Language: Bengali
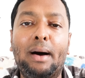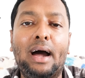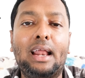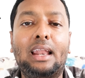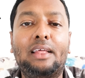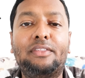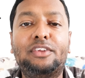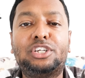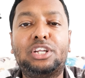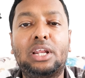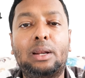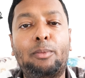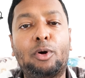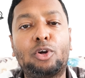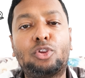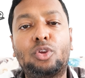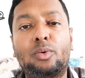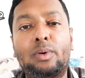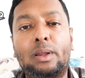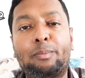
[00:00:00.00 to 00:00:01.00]
বাংলাদেশের
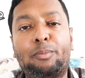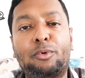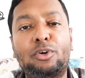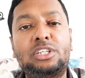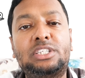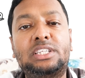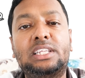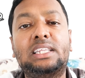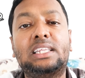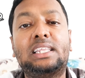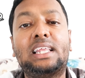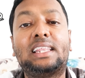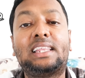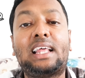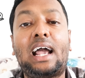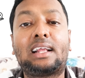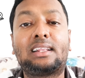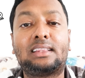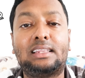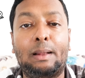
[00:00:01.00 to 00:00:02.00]
বর্তমান পরিস্থিতিতে
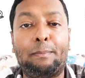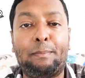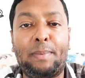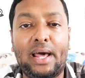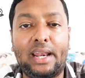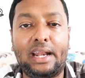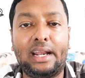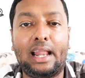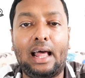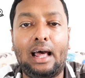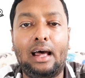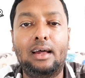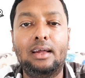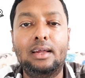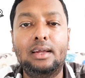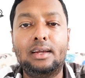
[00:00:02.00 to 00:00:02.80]
থাকতে পারে না